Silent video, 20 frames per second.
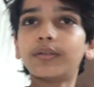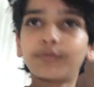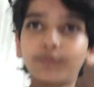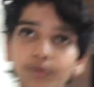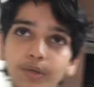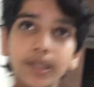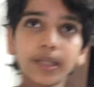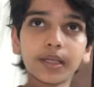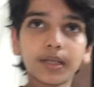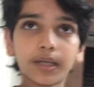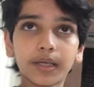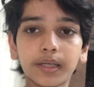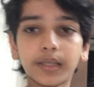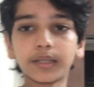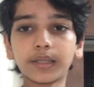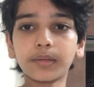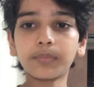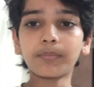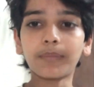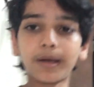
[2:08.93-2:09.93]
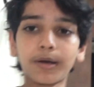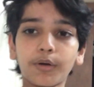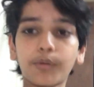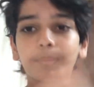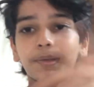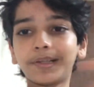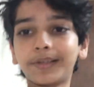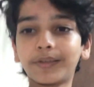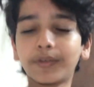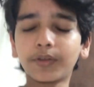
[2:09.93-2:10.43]
वो ये करेंगे मैं और
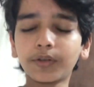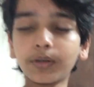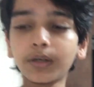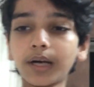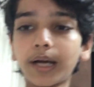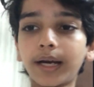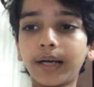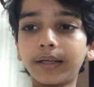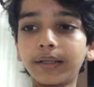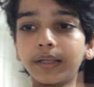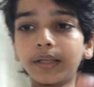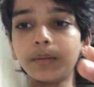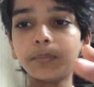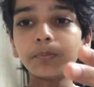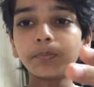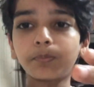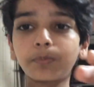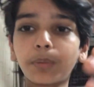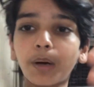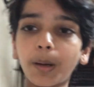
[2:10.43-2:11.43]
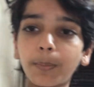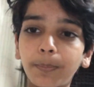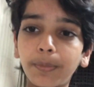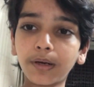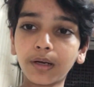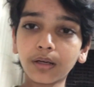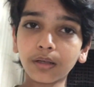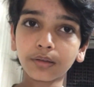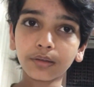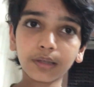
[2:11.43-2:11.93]
मेरी सिस्टर एंड देन
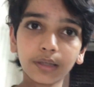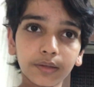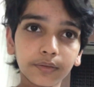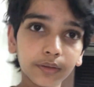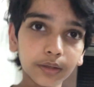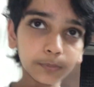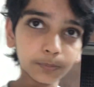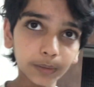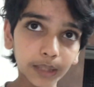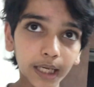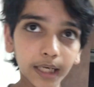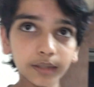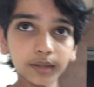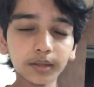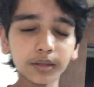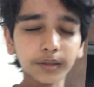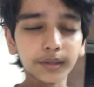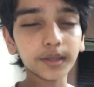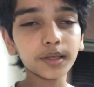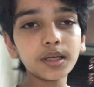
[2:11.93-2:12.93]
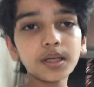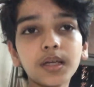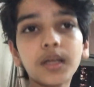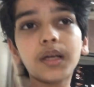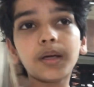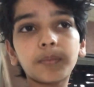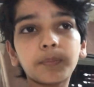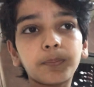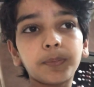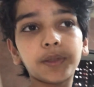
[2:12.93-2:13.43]
पापा के साथ प्लान करके
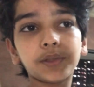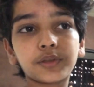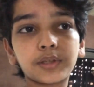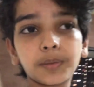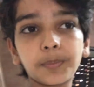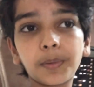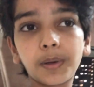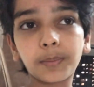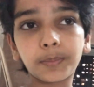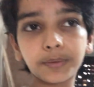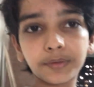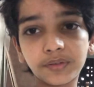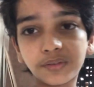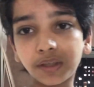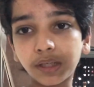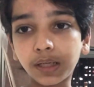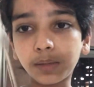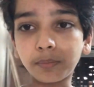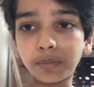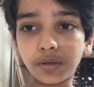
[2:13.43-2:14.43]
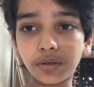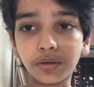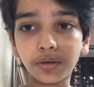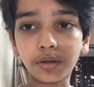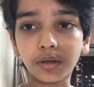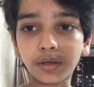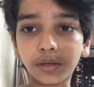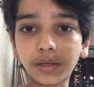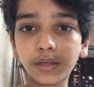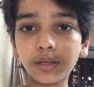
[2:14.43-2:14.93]
पीछे पापा स्क्रीन मिरर
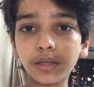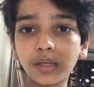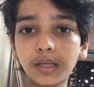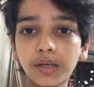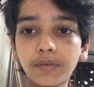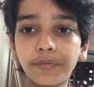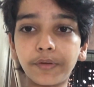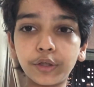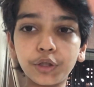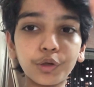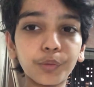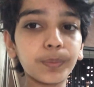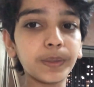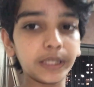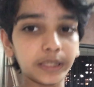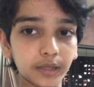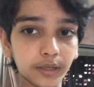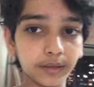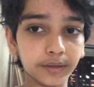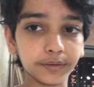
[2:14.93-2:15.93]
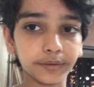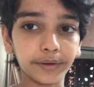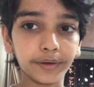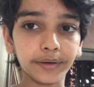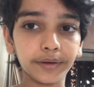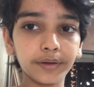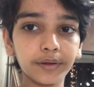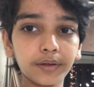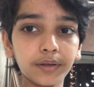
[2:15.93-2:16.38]
करके एक वीडियो प्ले कर देंगे